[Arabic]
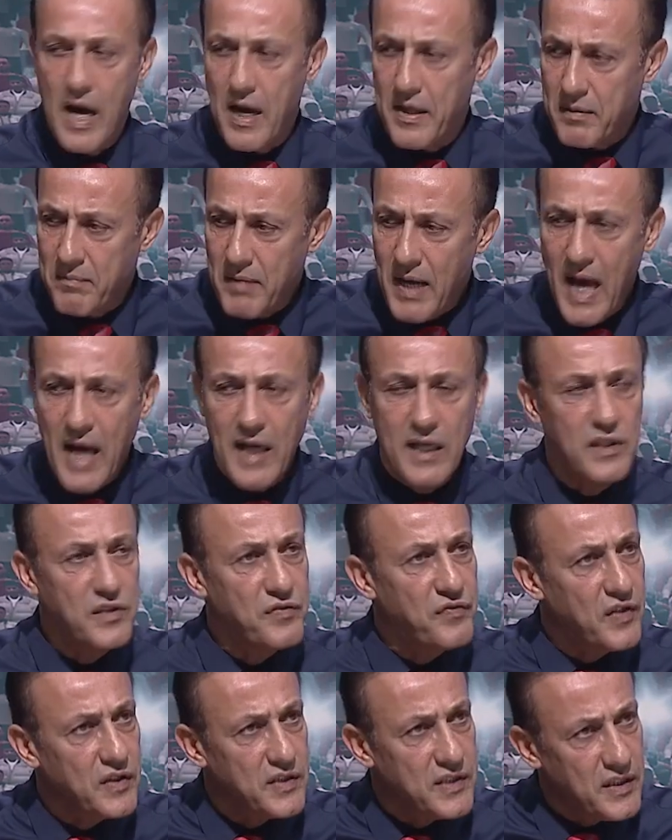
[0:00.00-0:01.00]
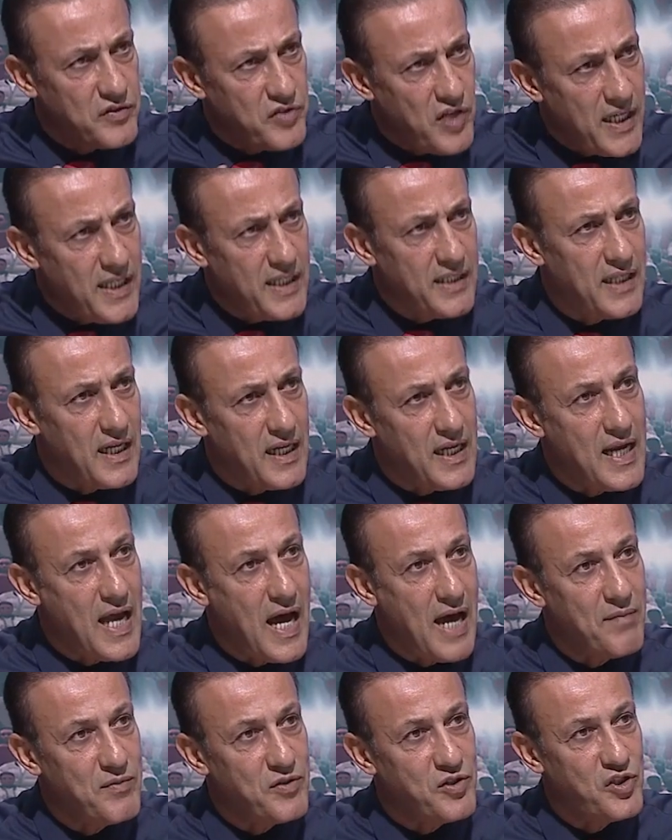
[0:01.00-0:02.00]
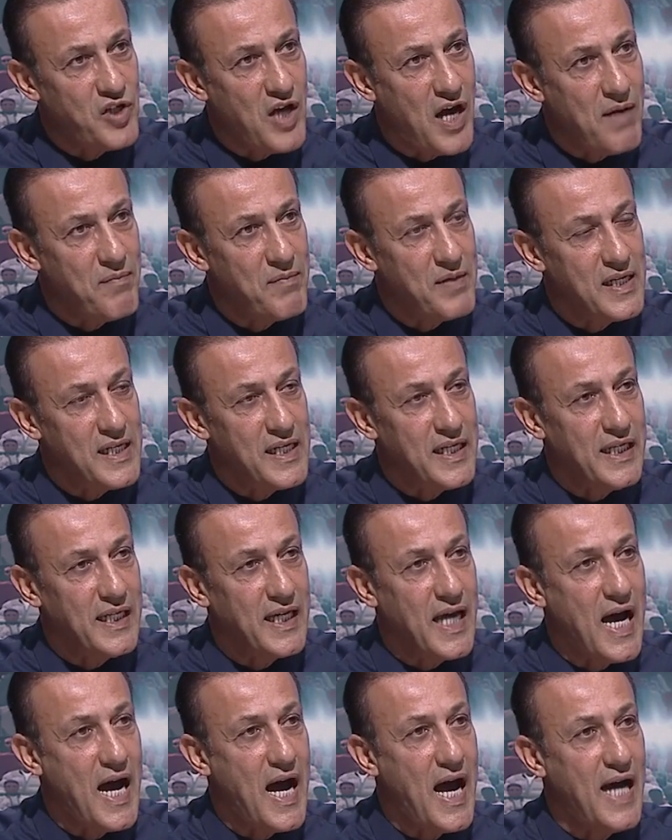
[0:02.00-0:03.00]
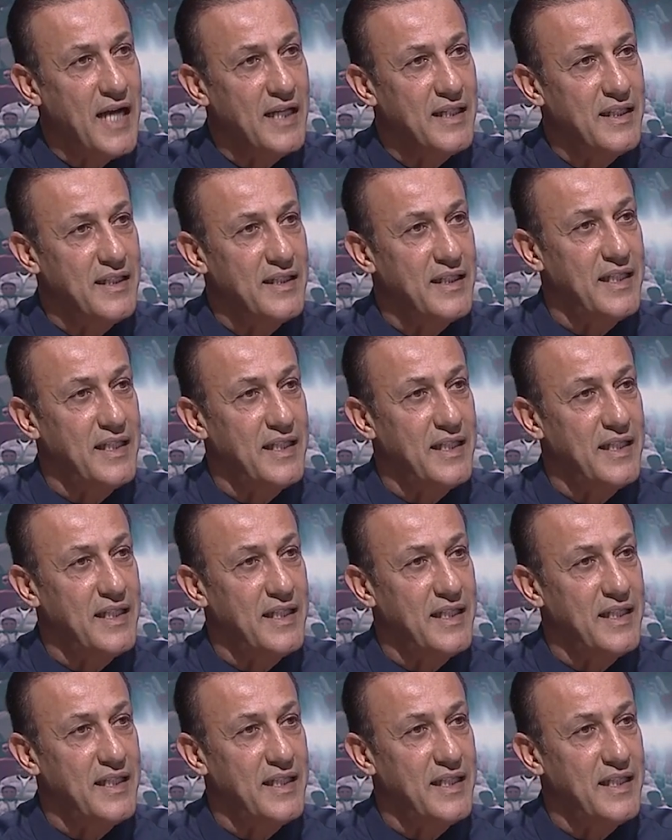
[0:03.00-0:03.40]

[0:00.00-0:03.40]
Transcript: هذا بالعكس فرصه جيده للاعب الشاب اللي قاعد